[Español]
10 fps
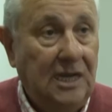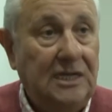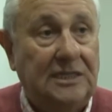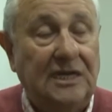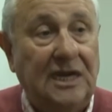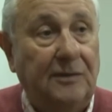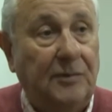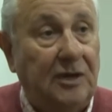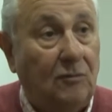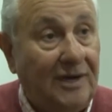y tenía que
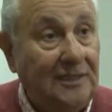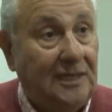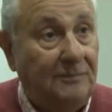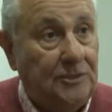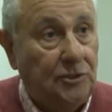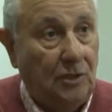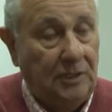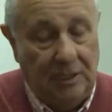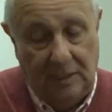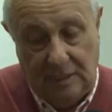poner 40
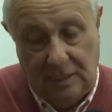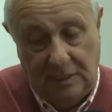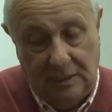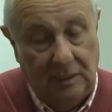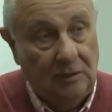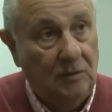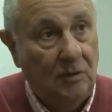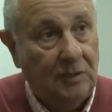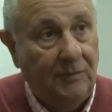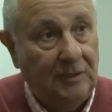millones en
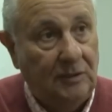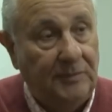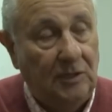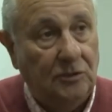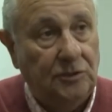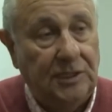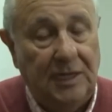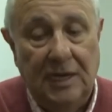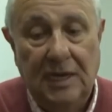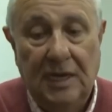lo que va del
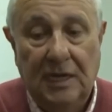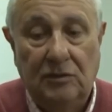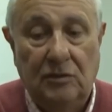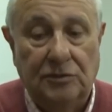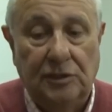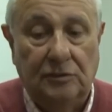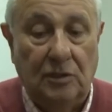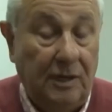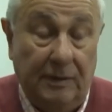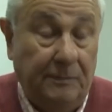2011, ¿no es
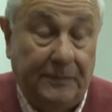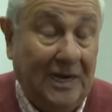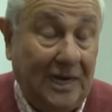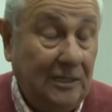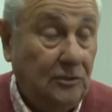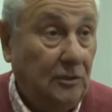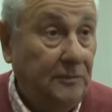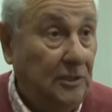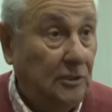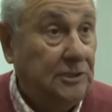cierto? Eh, para el año
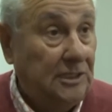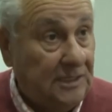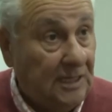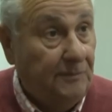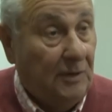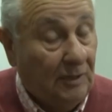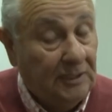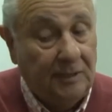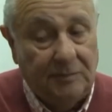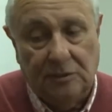2011, siempre
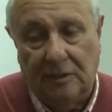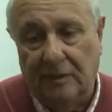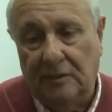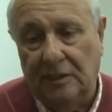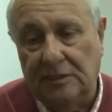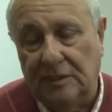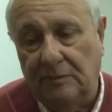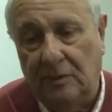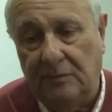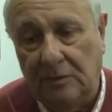40 millones a valores de
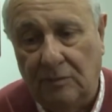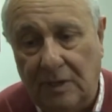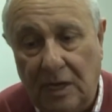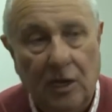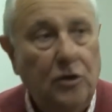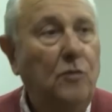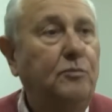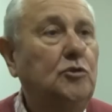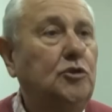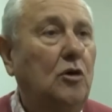diciembre del 2009,
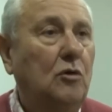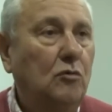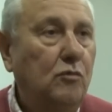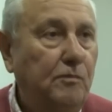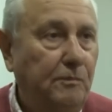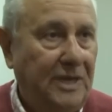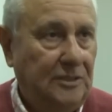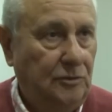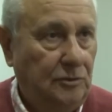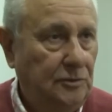no puso un peso,